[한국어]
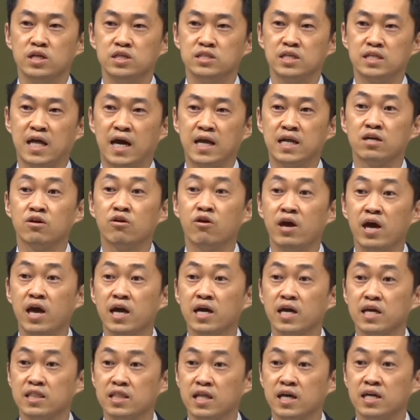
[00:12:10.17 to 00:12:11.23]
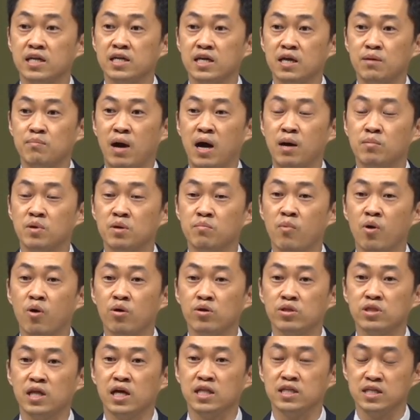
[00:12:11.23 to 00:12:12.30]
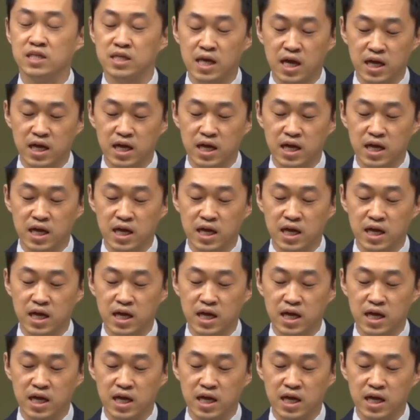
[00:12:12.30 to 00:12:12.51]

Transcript: 이제 다른 거 해야겠다 이렇게 마음을 먹었다는